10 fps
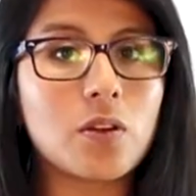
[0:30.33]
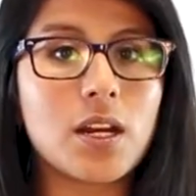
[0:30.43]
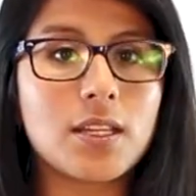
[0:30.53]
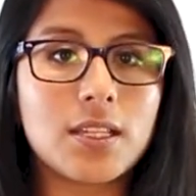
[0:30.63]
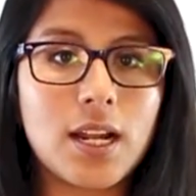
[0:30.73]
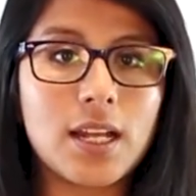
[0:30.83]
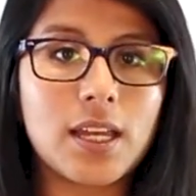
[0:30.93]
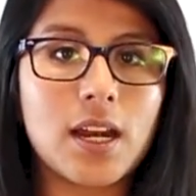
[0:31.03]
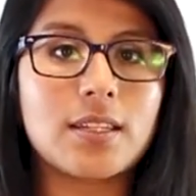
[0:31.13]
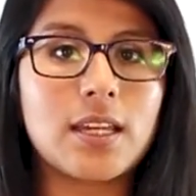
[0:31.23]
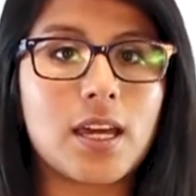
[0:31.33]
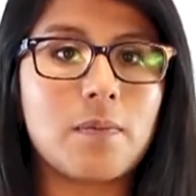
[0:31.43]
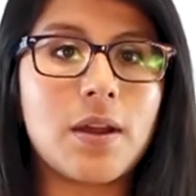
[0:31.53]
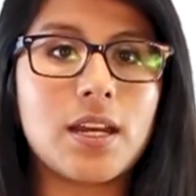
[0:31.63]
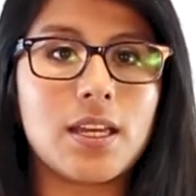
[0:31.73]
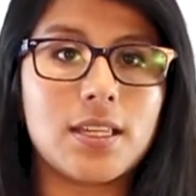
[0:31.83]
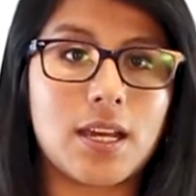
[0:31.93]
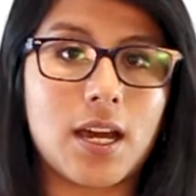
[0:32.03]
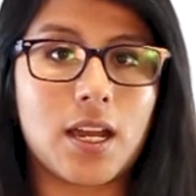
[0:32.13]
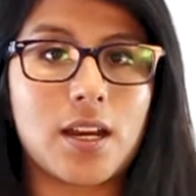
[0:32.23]
regresan a la Tierra se queman y se
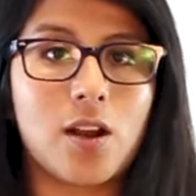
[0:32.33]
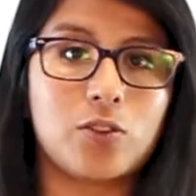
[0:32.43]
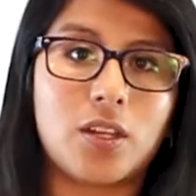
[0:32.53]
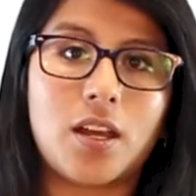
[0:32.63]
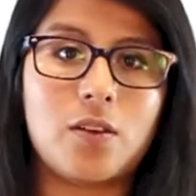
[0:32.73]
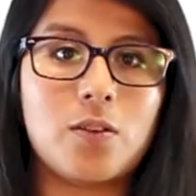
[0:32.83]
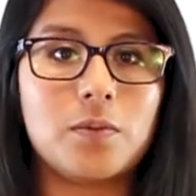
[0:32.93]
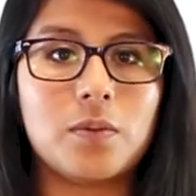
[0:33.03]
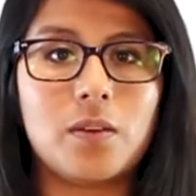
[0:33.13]
caen al océano